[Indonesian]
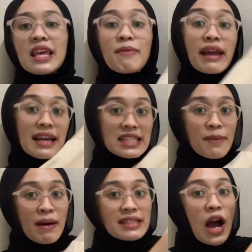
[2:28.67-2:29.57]
gimana
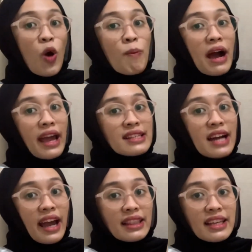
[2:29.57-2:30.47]
sih pas aku pakai
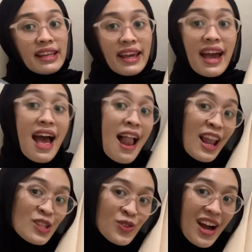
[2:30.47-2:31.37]
jaket ini
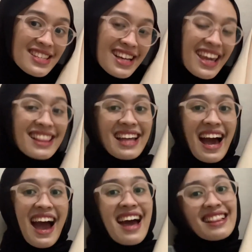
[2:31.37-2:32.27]
langsung aja
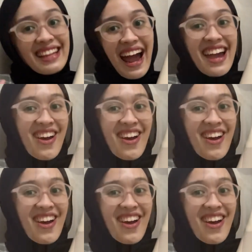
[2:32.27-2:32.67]
kita try